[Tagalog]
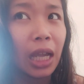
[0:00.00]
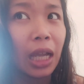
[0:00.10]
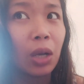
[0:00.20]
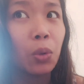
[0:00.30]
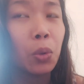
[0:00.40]

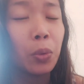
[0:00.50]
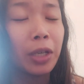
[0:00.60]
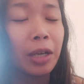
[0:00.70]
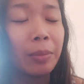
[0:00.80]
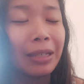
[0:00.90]
Eh,
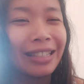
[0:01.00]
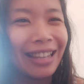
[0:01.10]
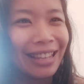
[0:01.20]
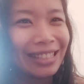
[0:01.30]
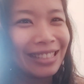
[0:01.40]
uuwi kami.
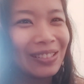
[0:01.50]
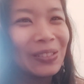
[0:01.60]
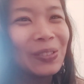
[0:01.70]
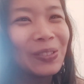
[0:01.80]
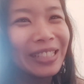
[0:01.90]
Yes,
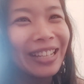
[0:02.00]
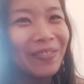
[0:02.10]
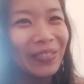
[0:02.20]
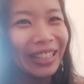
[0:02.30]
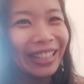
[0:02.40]
uuwi
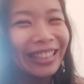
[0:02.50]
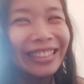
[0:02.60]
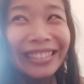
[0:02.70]
kami.